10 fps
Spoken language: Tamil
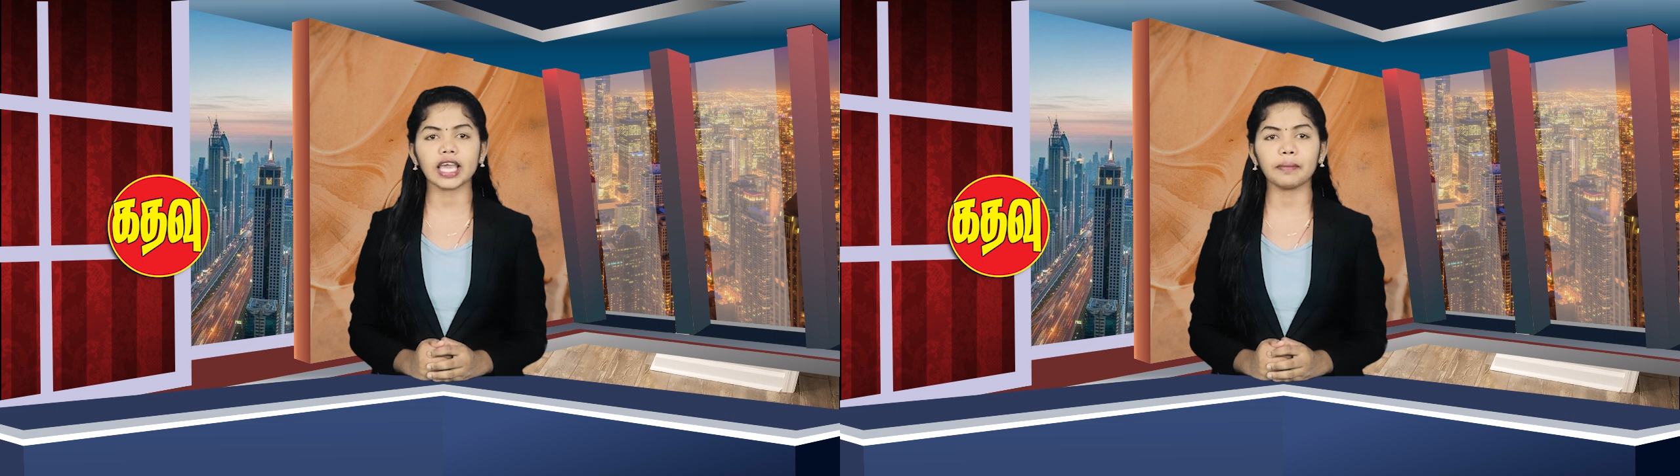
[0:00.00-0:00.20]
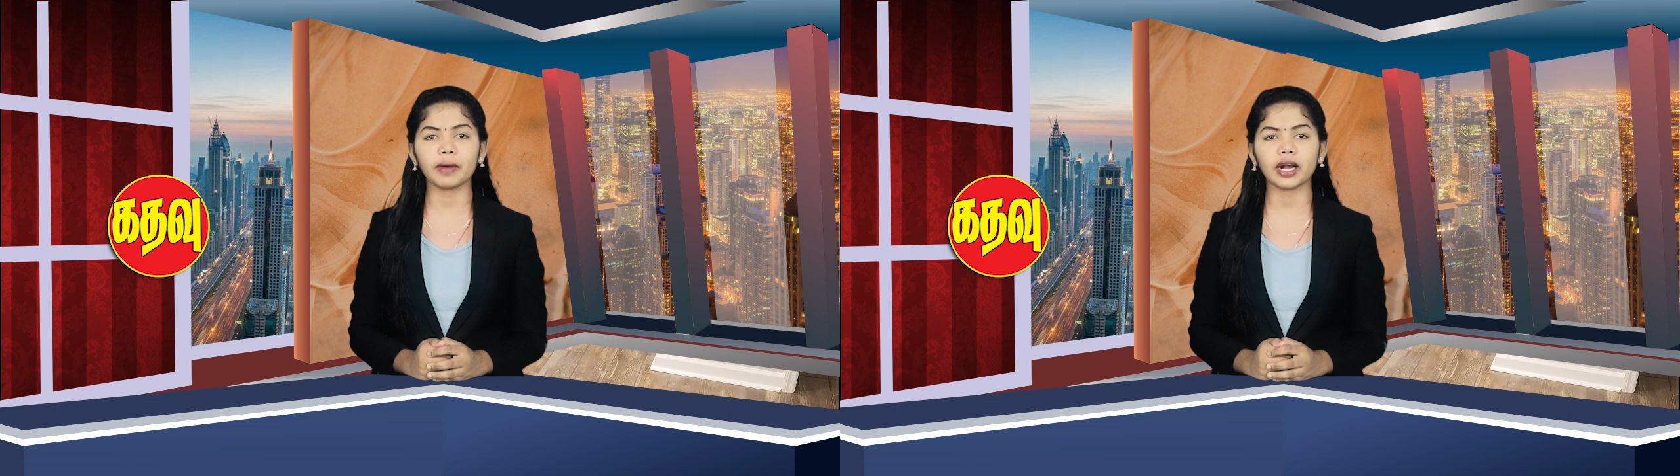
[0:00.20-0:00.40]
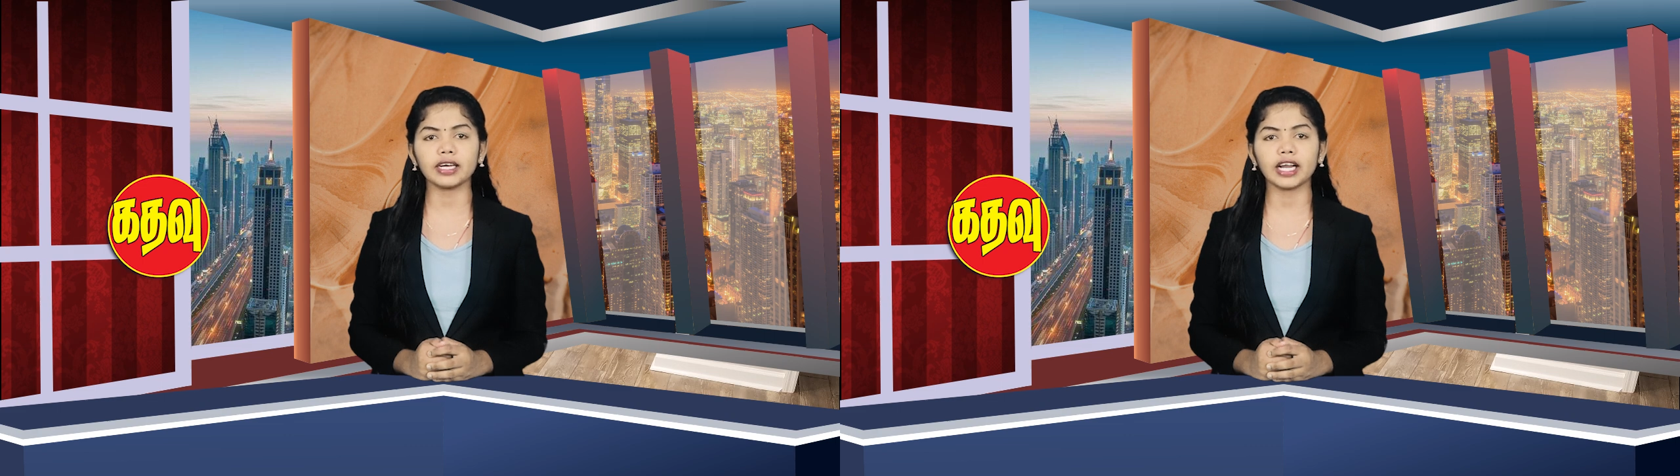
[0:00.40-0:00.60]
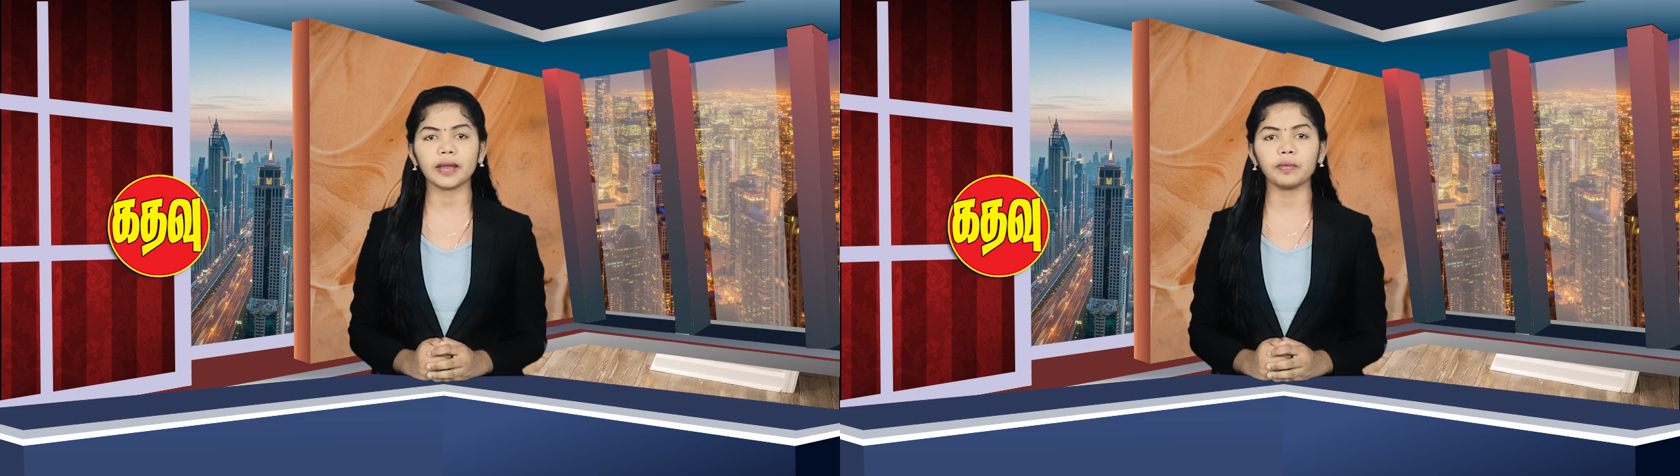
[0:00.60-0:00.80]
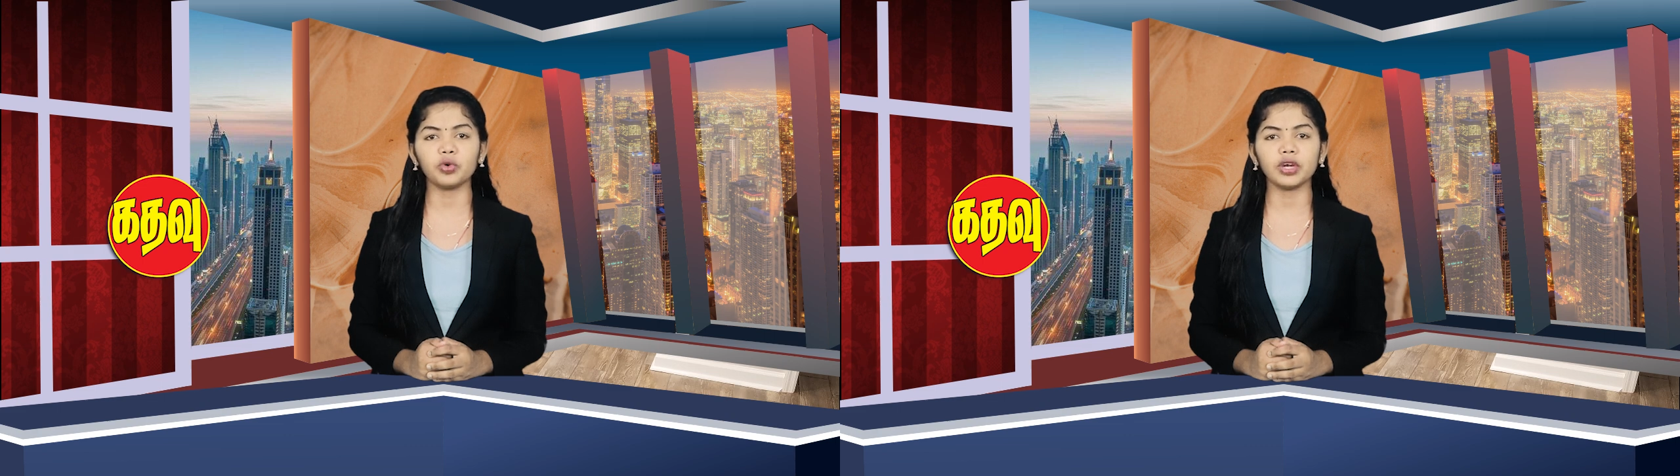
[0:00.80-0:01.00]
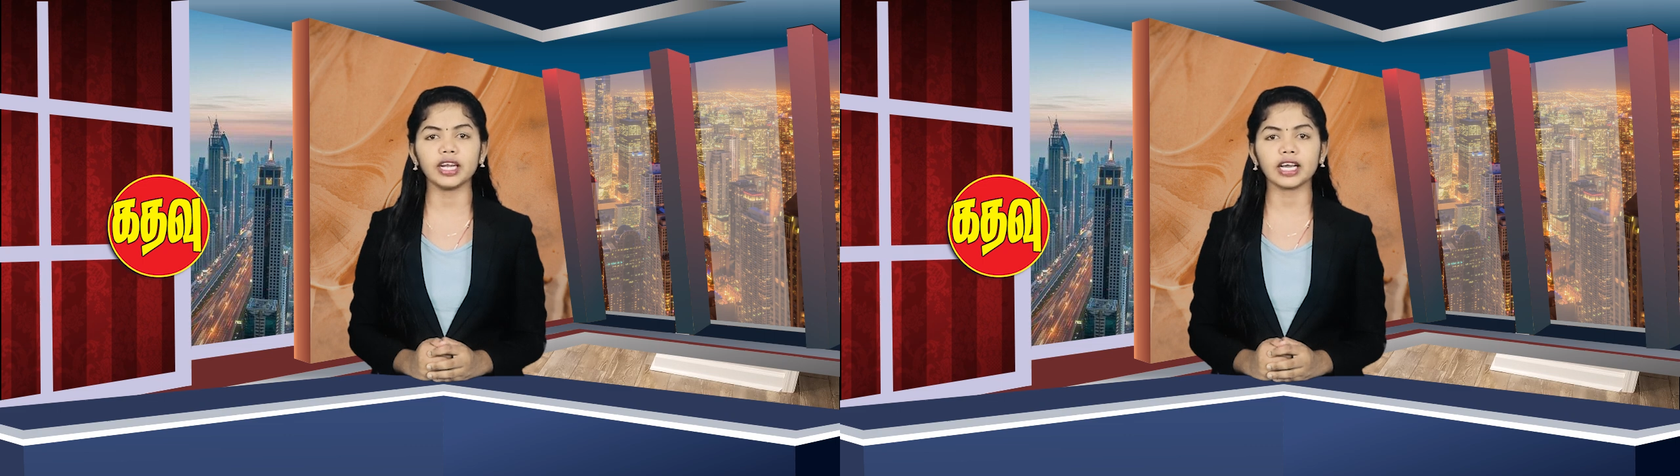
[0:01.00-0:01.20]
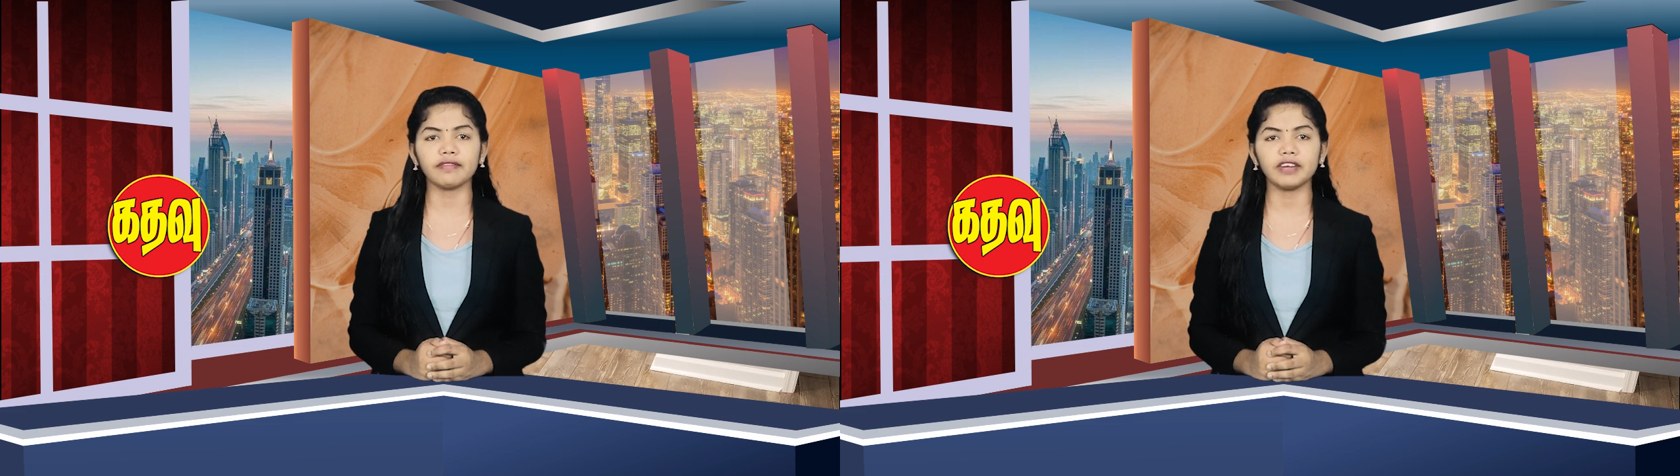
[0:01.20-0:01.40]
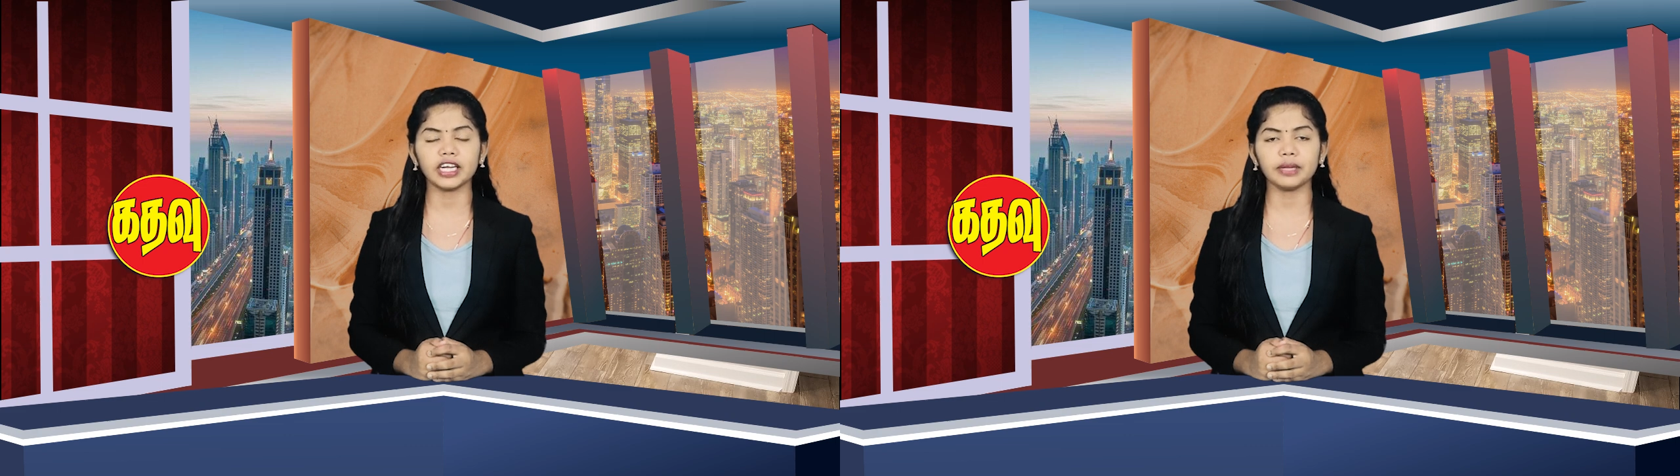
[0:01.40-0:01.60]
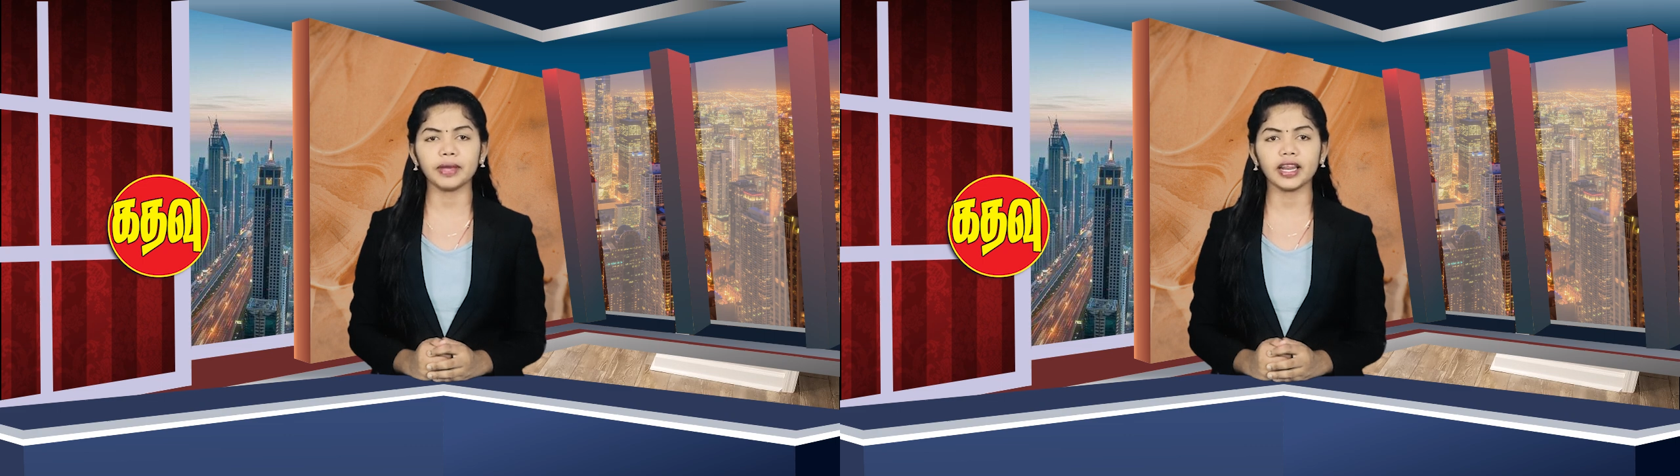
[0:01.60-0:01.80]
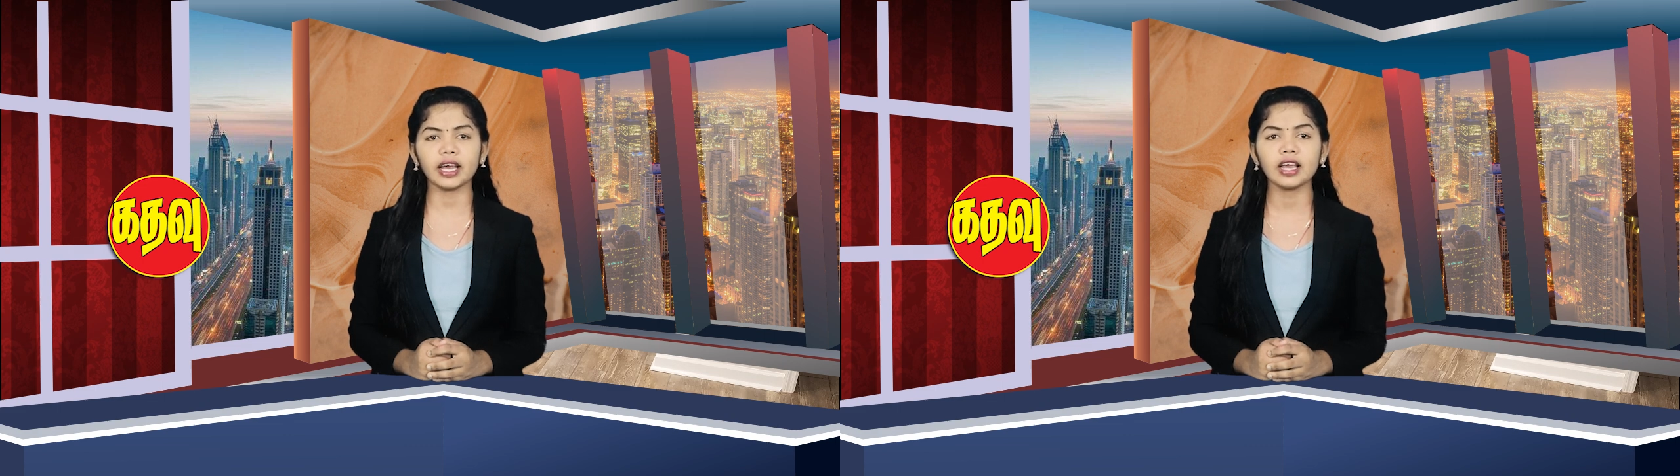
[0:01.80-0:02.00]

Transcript: செயற்பாடுகளை முன்னெடுக்க வேண்டும் என